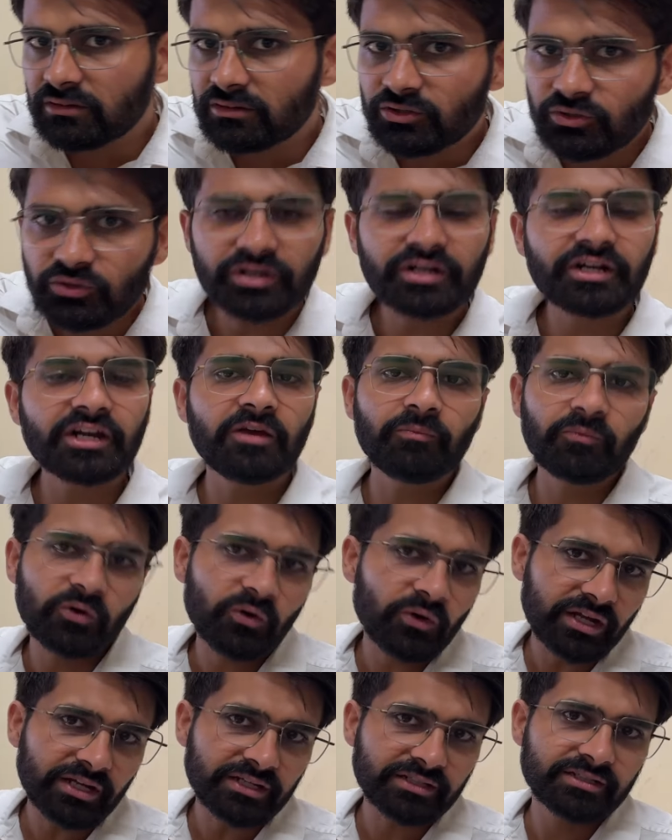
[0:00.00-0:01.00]
योर ड्रीम
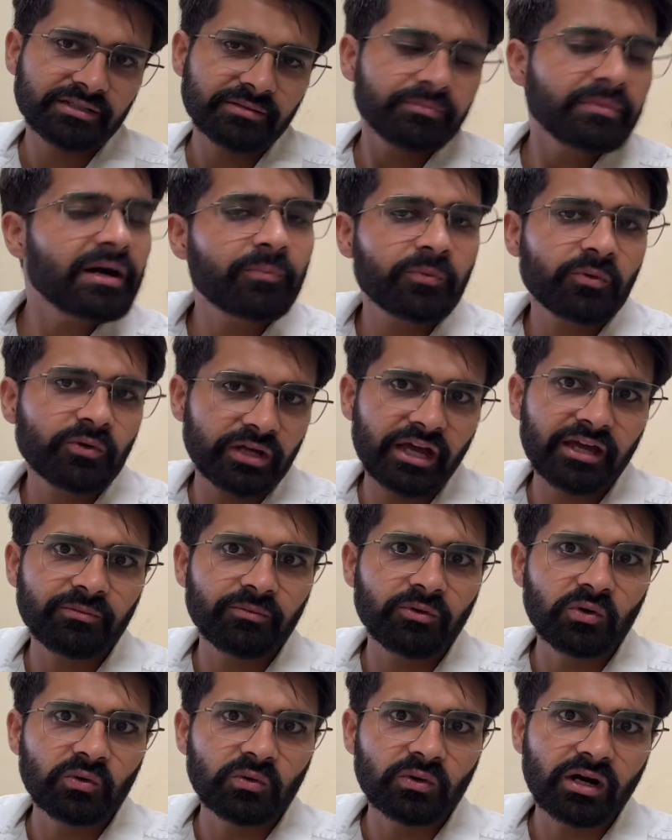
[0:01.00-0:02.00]
कॉलेज मैं आपको यही
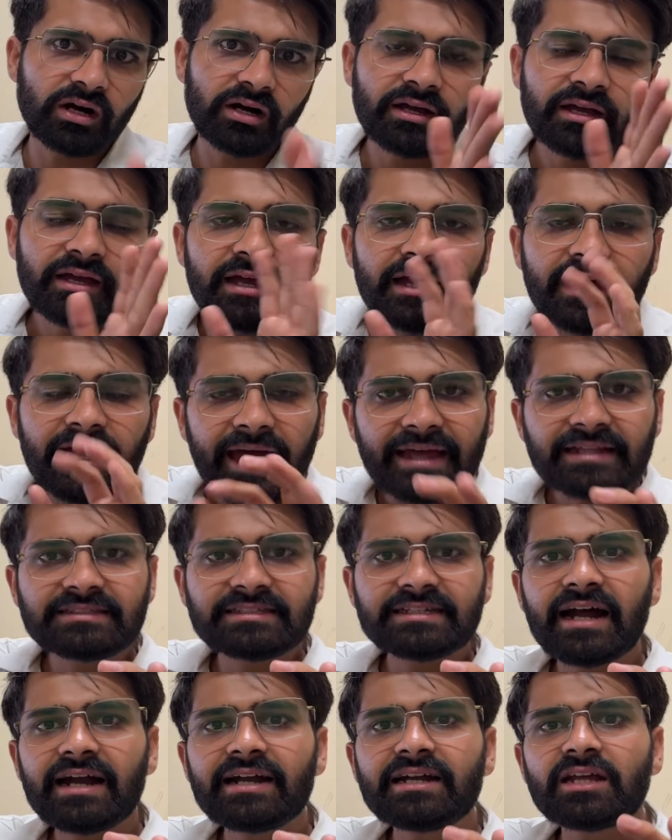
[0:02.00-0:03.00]
बोलूँगा एन
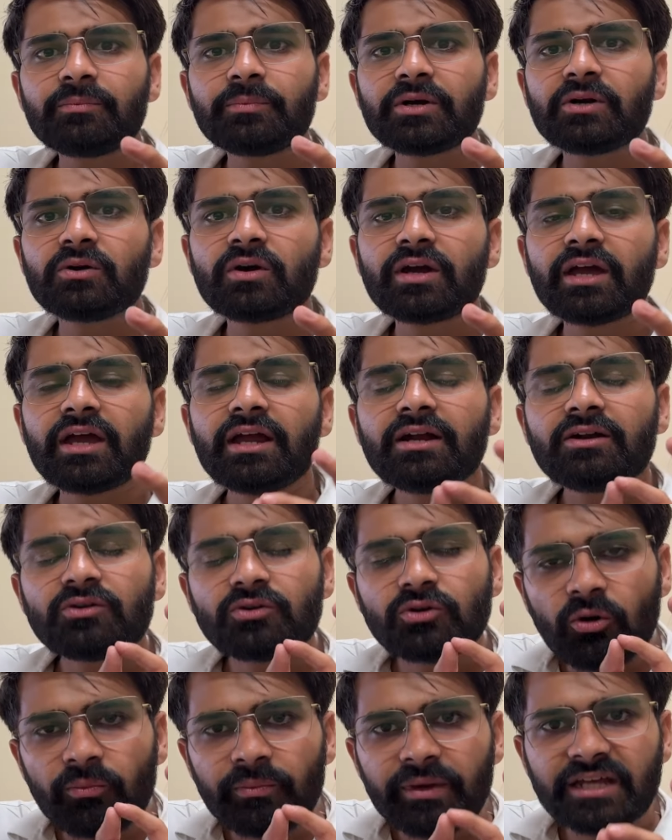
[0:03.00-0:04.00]
e पढ़ोगे
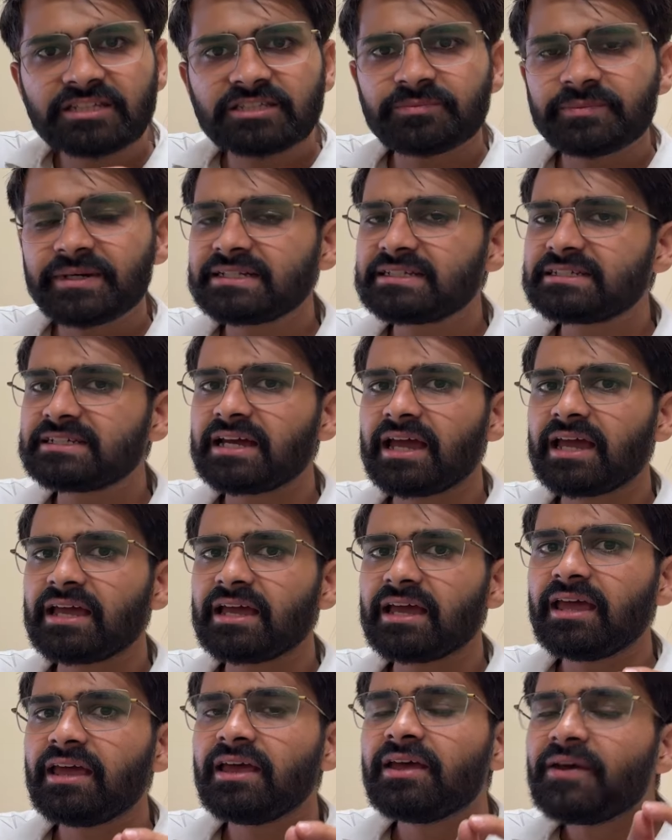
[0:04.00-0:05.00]
डोमेन्स में अच्छे
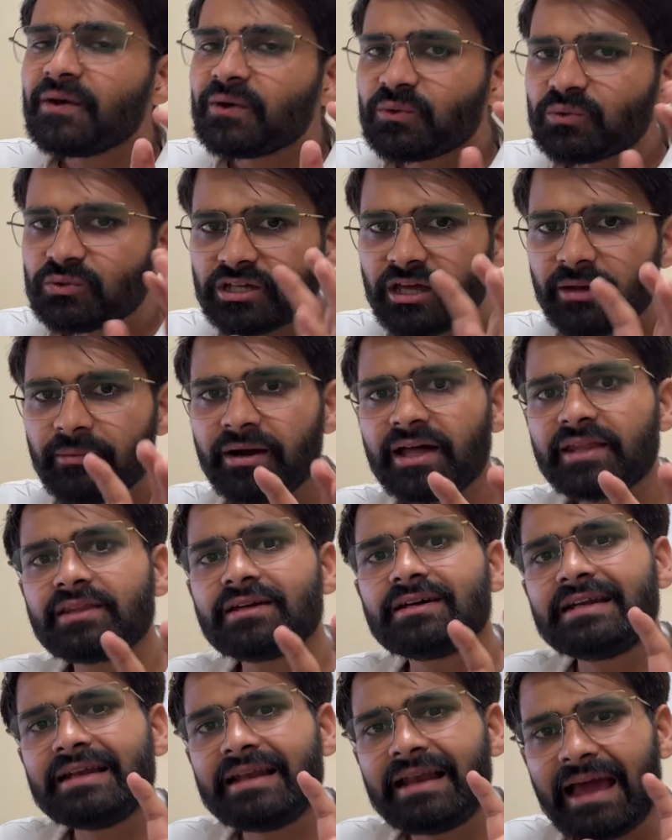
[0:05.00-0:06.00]
आएंगे उसके
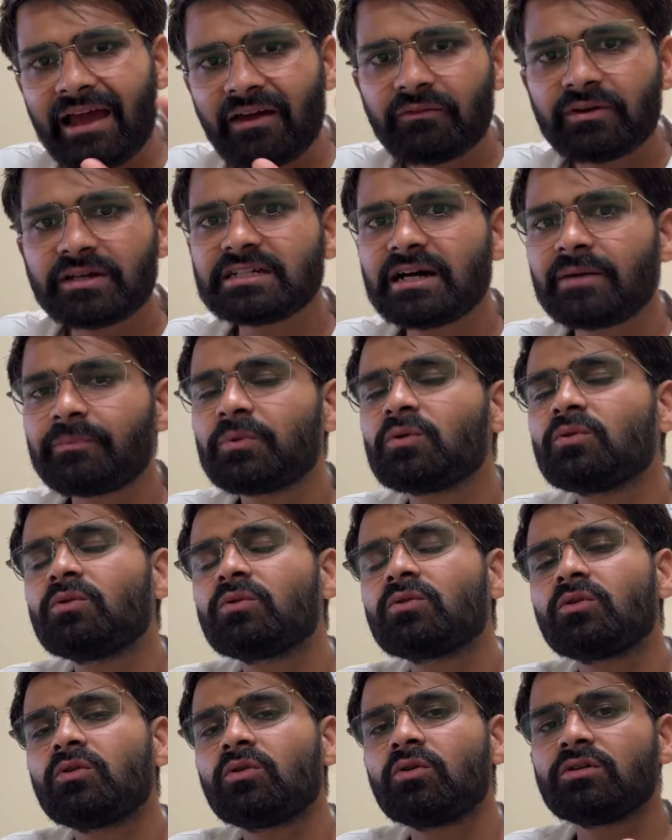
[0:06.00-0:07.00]
बाद लैंग्वेज आप लोगों
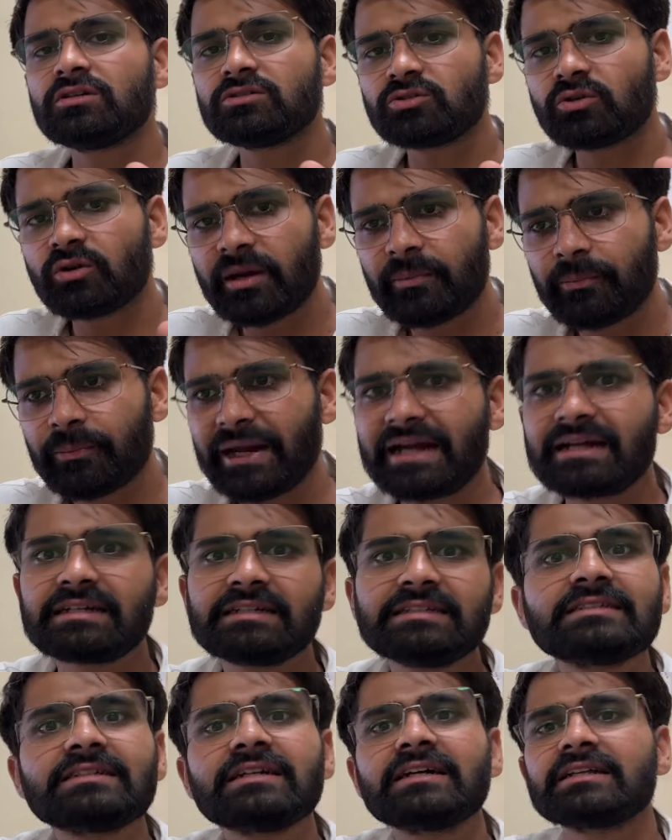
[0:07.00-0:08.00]
को जो है
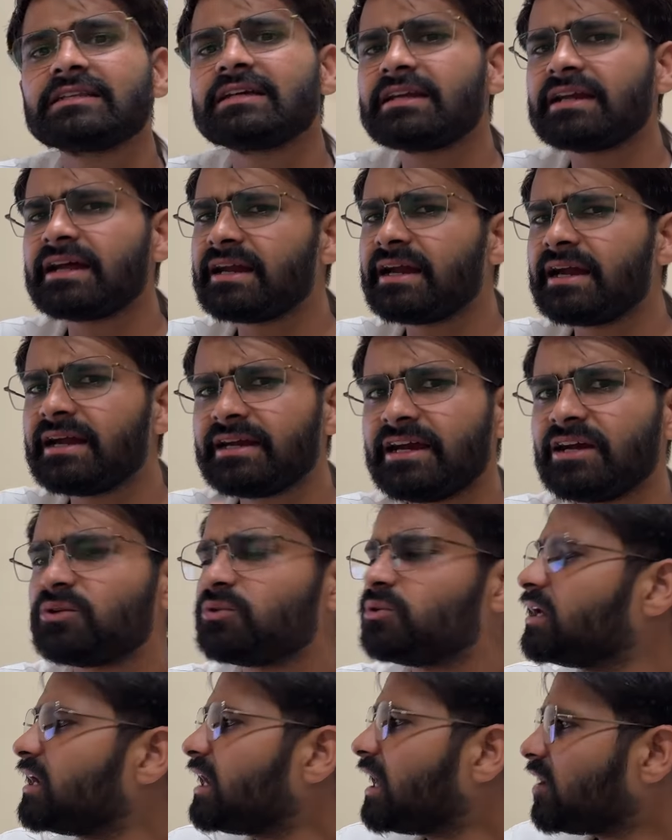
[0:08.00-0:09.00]
प्रैक्टिस करते रहना है डे
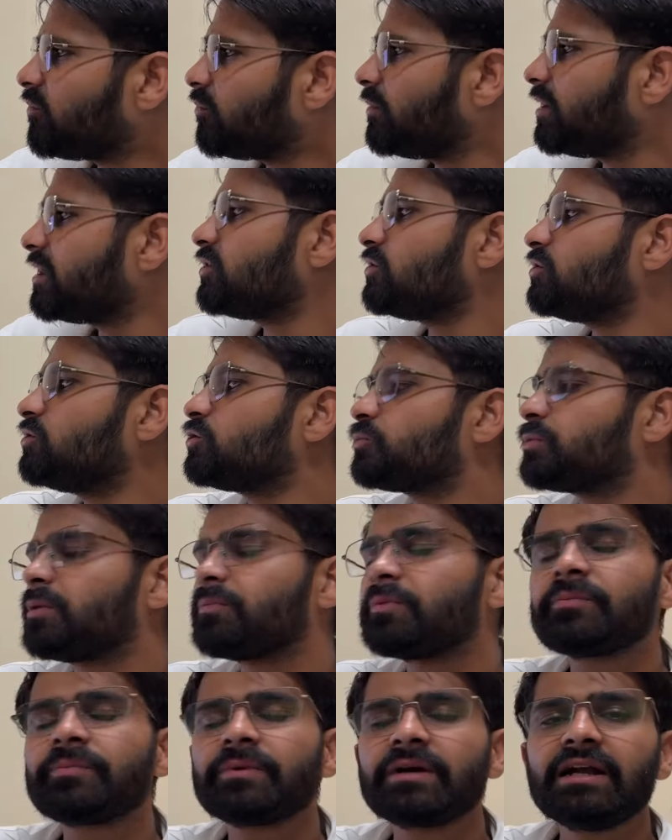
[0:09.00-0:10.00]
टू डे लाइफ में ये
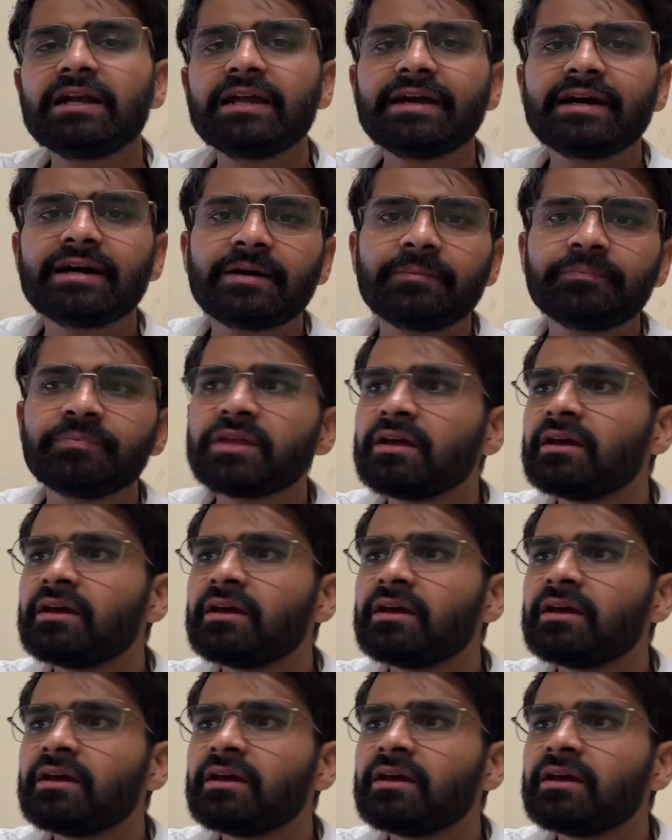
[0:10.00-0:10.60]
न्यूज़पेपर पढ़ लिया